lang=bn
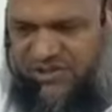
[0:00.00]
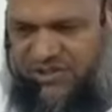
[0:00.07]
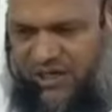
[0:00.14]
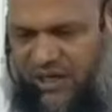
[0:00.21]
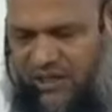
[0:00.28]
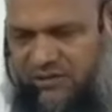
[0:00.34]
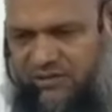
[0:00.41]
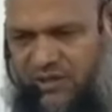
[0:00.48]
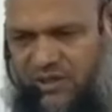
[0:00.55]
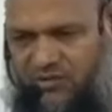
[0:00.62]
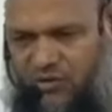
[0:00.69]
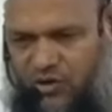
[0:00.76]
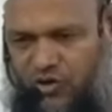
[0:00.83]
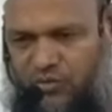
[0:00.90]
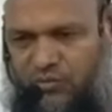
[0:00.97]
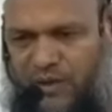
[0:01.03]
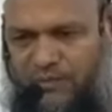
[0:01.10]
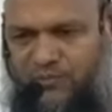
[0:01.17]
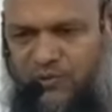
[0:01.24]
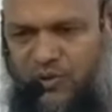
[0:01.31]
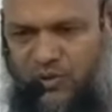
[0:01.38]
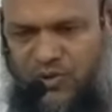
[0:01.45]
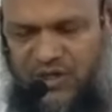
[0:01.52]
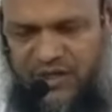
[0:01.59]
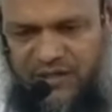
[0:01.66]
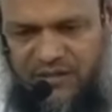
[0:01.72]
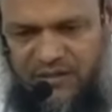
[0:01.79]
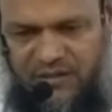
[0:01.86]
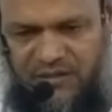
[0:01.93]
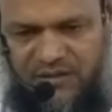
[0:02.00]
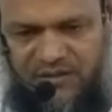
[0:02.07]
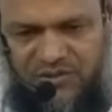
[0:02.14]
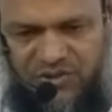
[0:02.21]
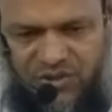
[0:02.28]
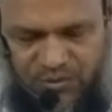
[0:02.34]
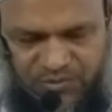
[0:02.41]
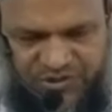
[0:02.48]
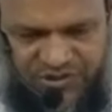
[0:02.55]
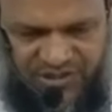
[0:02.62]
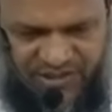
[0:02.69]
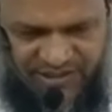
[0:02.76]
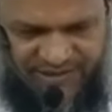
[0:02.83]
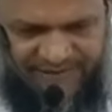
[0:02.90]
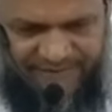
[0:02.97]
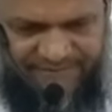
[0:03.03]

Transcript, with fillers: স্বাদ অনুভব করলে সমস্যা নেই